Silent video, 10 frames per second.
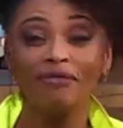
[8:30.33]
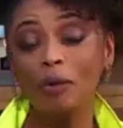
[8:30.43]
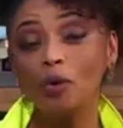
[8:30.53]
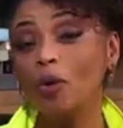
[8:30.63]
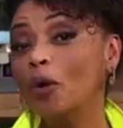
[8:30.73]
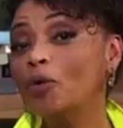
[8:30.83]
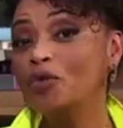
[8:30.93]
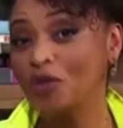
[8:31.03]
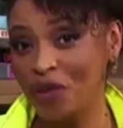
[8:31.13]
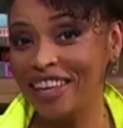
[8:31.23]
Vamos
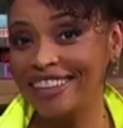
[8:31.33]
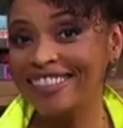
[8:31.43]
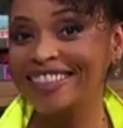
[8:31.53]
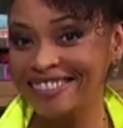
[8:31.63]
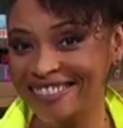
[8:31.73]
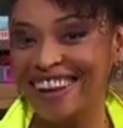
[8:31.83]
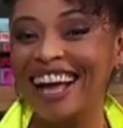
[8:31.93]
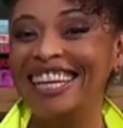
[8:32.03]
ouvir então a